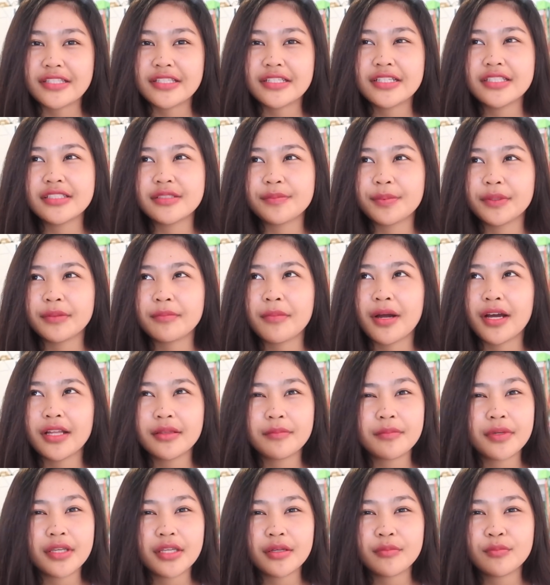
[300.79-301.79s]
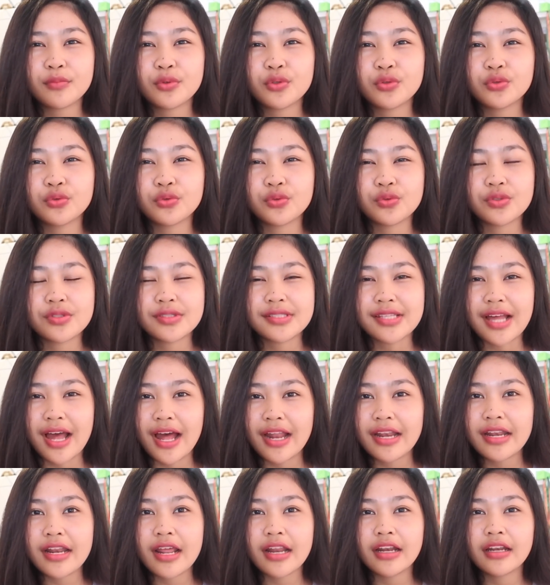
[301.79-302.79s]
Jadi cepet banget bikin
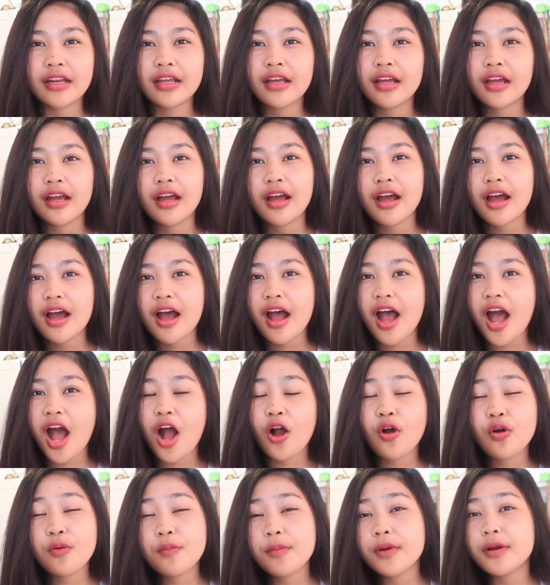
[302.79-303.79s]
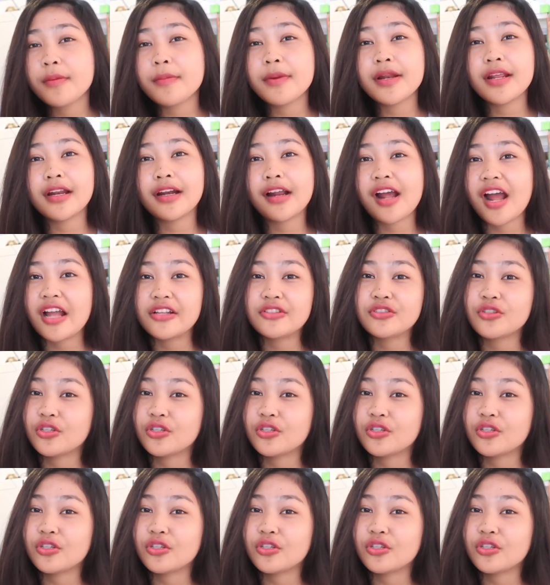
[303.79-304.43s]
beruntusan dan aku bener-bener nggak